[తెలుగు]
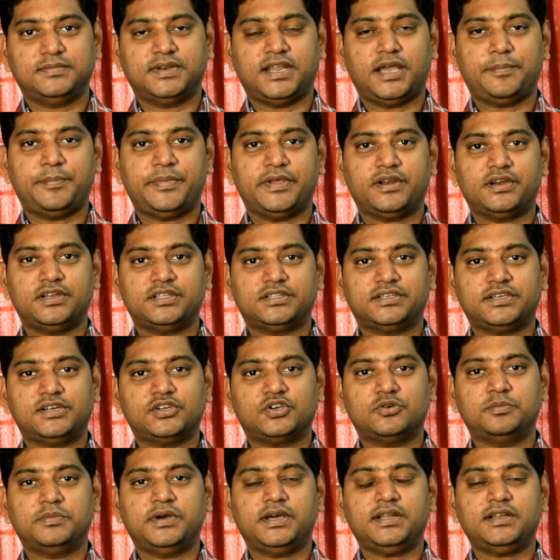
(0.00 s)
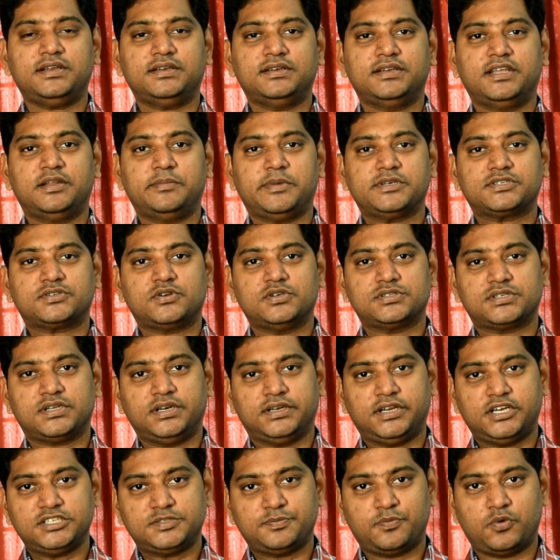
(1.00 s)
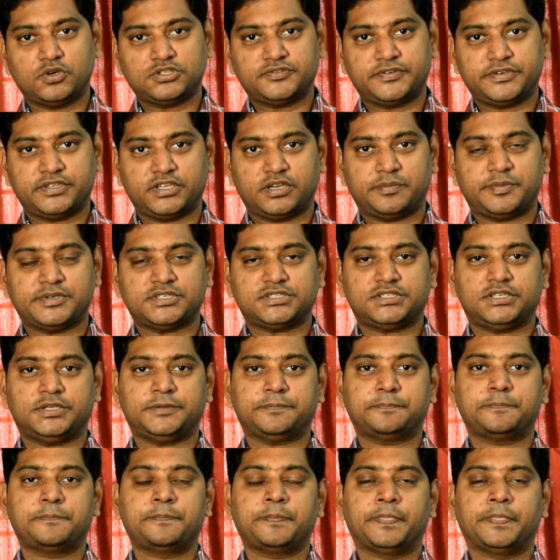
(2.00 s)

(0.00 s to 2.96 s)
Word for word: నా పేరు నిఖిల్ కుమార్ నేను మస్క్లో అండ్ స్పోర్ట్స్ ఫిజియోథెరపిస్ట్ని